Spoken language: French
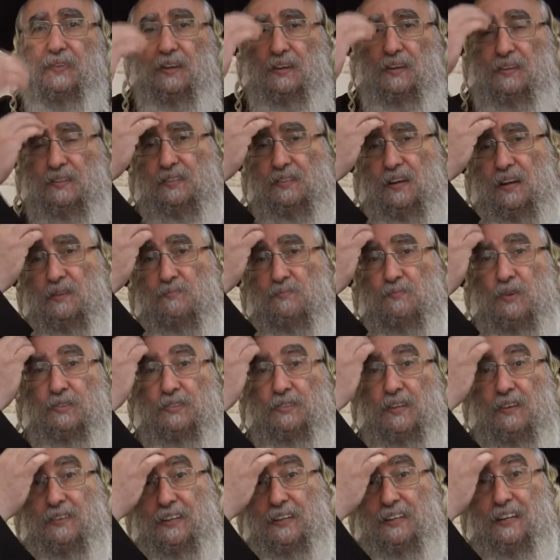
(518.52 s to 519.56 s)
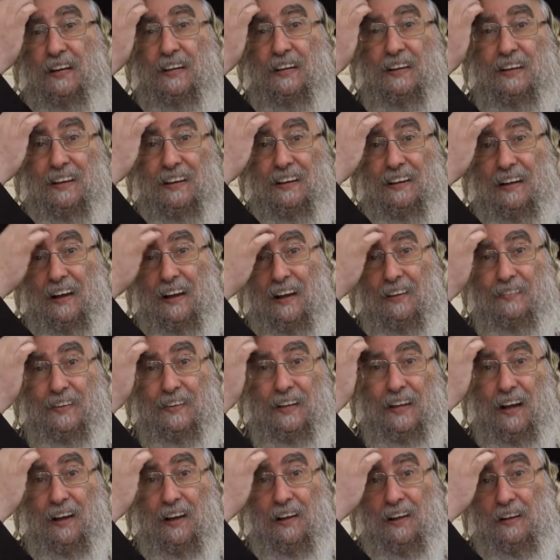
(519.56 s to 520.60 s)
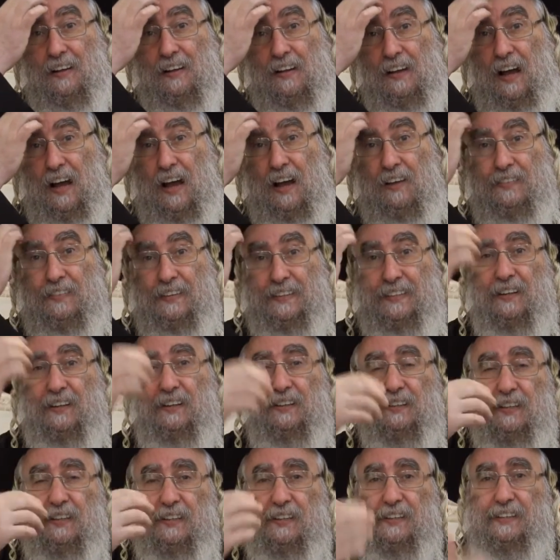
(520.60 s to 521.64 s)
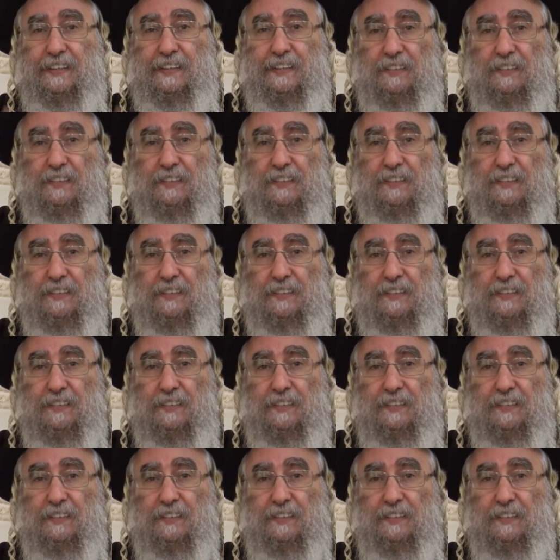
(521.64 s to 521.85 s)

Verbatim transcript: Il s'alimente avec les, avec, euh, les,